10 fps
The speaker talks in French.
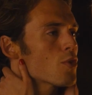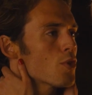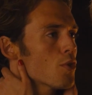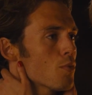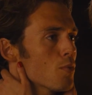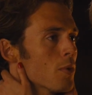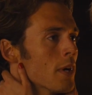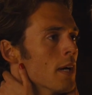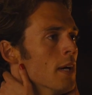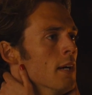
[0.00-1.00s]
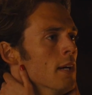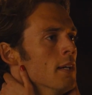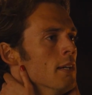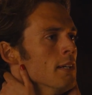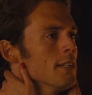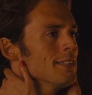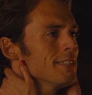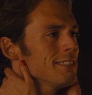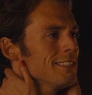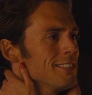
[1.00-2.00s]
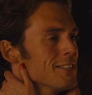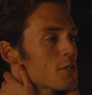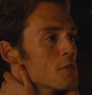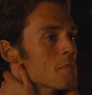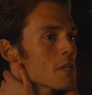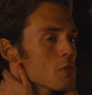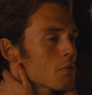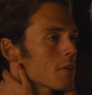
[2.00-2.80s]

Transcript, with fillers: question que tu passes à